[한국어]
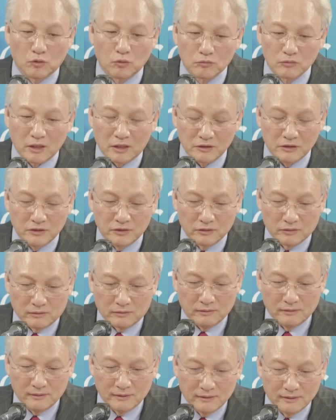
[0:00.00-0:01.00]
고문 하시죠
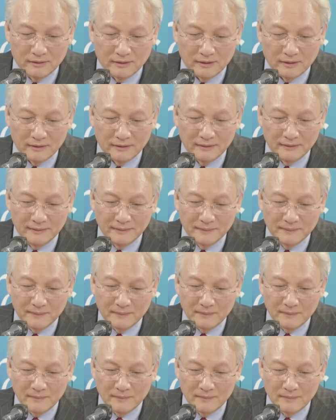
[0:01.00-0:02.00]
그냥.
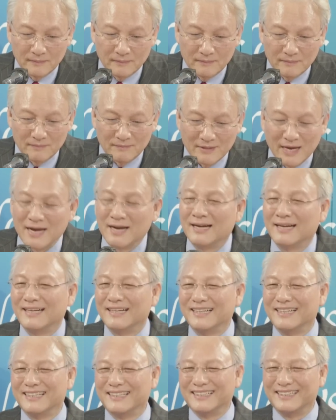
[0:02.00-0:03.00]

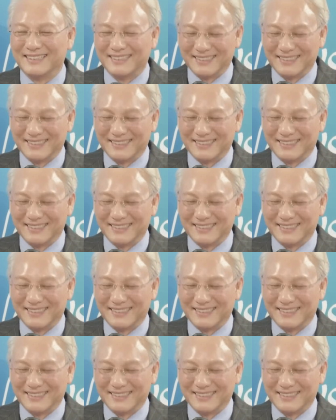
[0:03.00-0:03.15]
음.